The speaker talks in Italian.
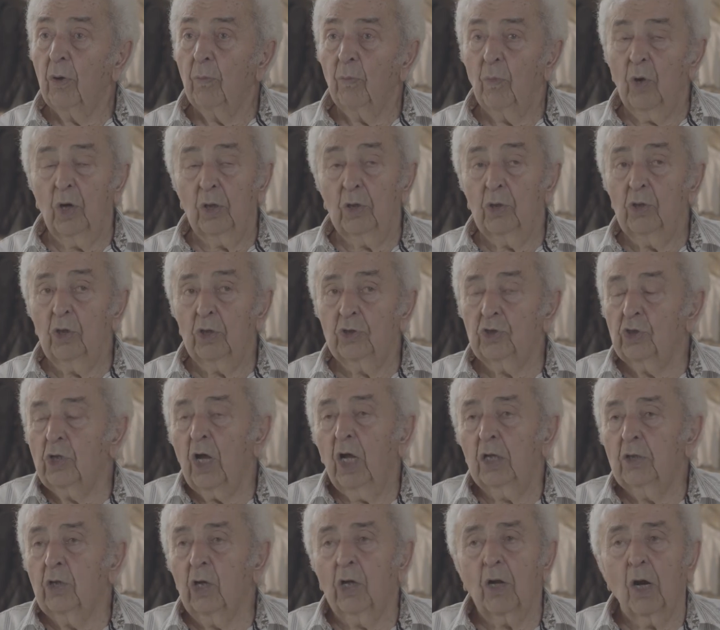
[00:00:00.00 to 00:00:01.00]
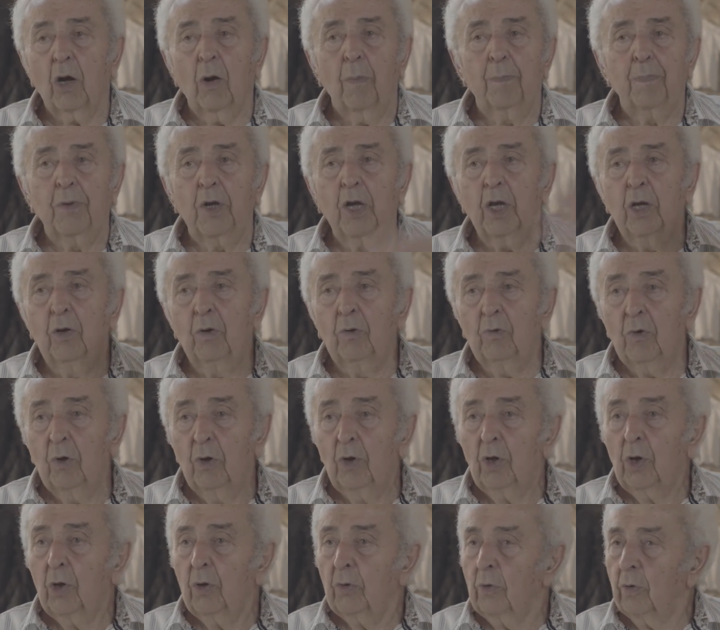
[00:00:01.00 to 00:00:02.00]
Ma d'estate era pieno,
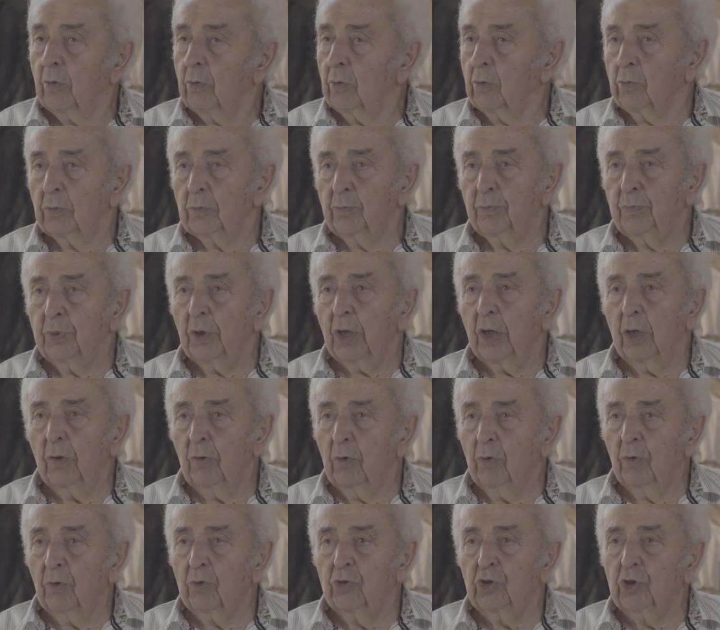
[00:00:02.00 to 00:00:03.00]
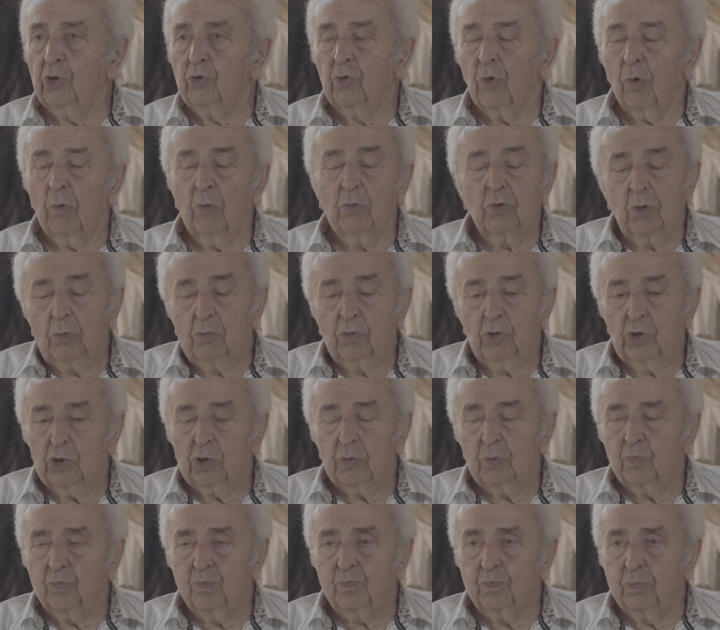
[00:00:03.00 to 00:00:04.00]
pieno, non si, tro
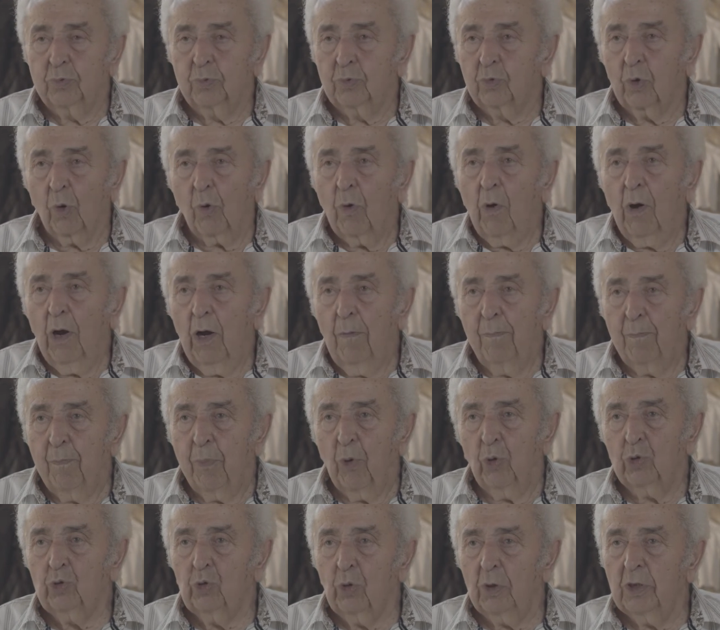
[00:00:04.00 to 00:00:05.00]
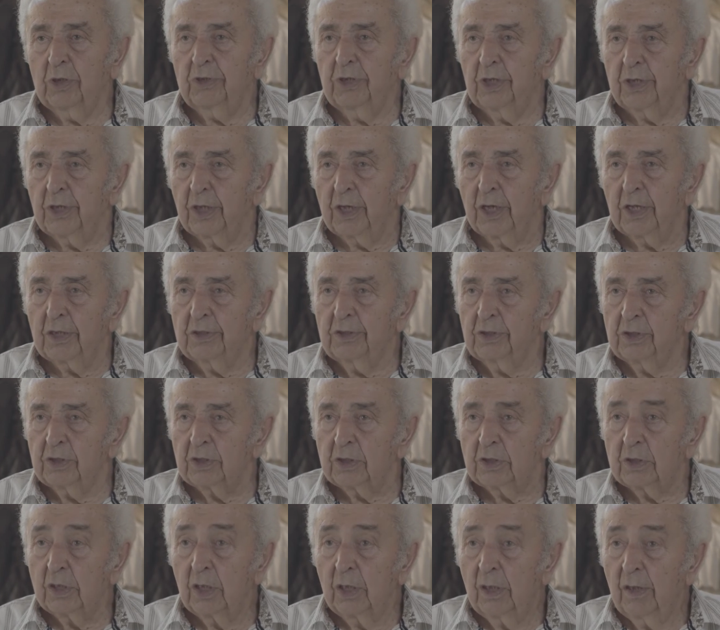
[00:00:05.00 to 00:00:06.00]
si trovava il posto da
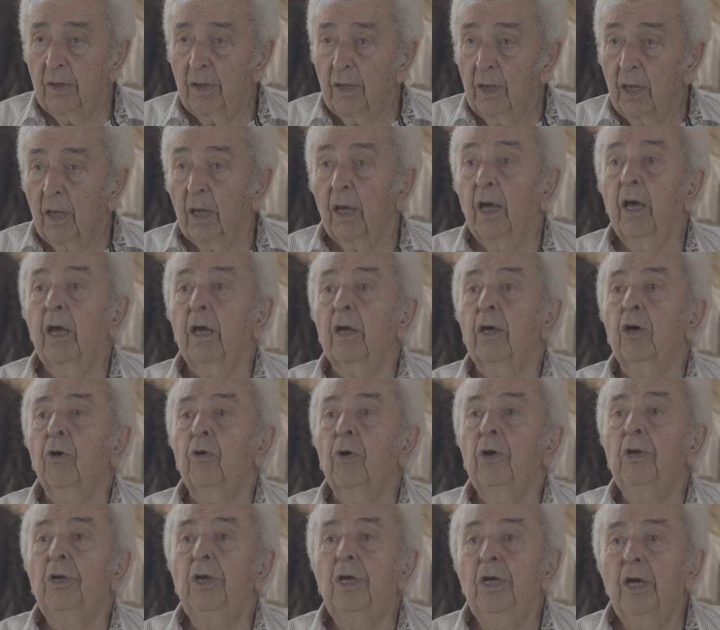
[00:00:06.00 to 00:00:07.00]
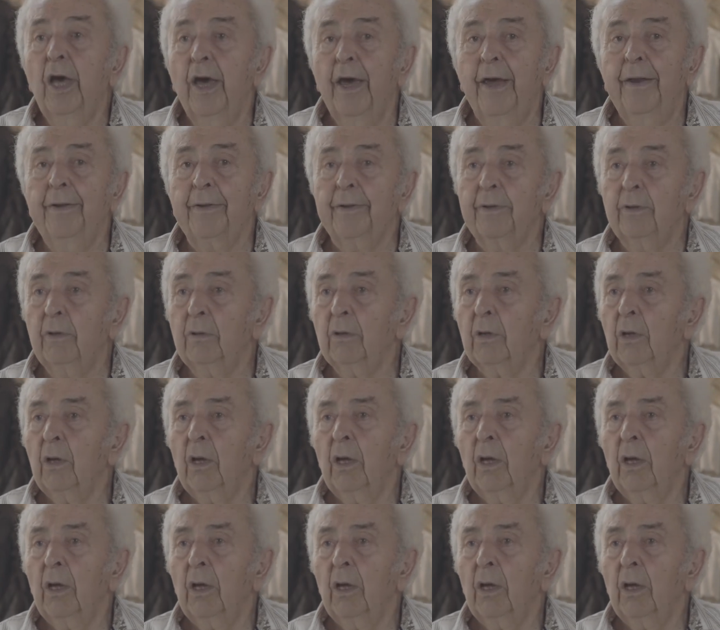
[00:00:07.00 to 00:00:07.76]
sedersi. E che niente.